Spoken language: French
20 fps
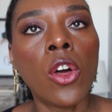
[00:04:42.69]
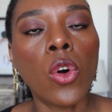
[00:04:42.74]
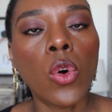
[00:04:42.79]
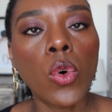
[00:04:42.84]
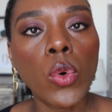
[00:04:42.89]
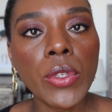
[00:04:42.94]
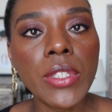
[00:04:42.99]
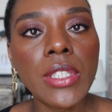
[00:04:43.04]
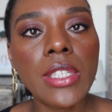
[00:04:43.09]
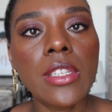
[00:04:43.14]

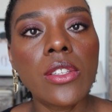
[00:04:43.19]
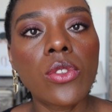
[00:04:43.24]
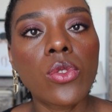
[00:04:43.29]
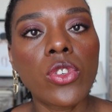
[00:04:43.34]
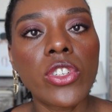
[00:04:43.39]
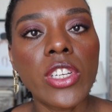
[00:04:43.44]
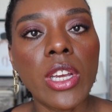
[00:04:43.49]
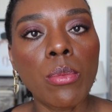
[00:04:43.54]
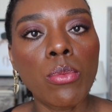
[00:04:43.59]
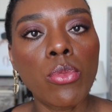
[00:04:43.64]
Aussi, ce
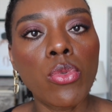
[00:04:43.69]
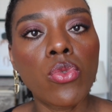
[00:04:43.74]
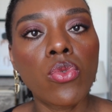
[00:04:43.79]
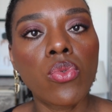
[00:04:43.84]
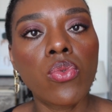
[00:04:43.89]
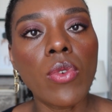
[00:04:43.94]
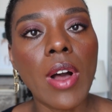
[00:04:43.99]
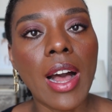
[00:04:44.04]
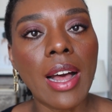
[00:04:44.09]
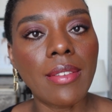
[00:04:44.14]
que j'aime
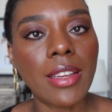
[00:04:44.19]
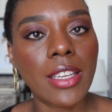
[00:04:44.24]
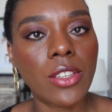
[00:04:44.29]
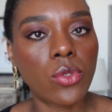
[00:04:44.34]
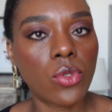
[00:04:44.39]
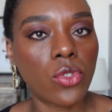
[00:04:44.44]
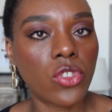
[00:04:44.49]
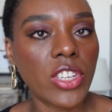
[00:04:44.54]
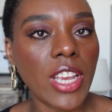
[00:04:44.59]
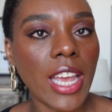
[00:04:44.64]
beaucoup avec
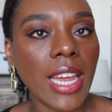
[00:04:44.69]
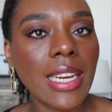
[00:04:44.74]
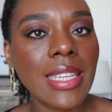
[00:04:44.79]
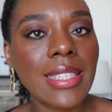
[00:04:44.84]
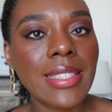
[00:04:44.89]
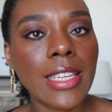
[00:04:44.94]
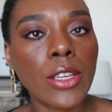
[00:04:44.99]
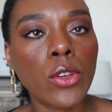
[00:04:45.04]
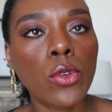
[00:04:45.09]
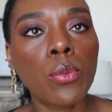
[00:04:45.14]
ce gel,
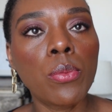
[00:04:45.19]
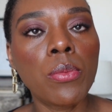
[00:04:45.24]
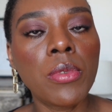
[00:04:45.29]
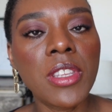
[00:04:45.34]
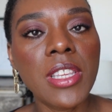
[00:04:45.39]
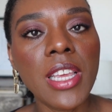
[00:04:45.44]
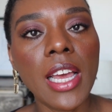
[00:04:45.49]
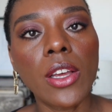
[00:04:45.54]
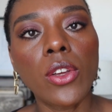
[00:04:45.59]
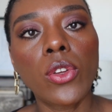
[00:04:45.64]
c'est que
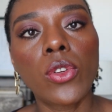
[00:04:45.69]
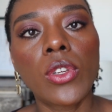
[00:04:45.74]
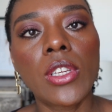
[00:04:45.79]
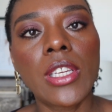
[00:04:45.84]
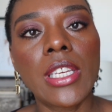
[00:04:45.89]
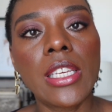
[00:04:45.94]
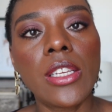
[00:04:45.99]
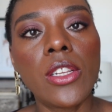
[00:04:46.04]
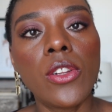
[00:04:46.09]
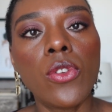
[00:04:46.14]
bien
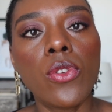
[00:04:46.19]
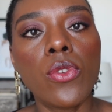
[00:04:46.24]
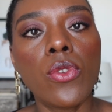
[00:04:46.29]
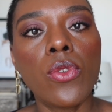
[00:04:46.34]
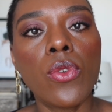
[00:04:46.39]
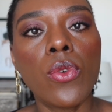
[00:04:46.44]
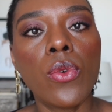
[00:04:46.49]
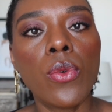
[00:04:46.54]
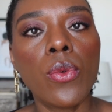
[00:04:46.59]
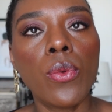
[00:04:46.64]

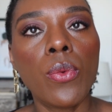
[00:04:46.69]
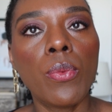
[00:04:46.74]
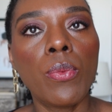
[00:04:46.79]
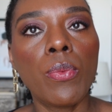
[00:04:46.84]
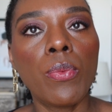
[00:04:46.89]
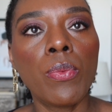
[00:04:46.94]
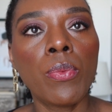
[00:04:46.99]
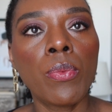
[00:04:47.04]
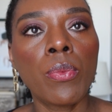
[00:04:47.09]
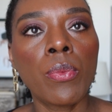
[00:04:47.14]
qu'il ne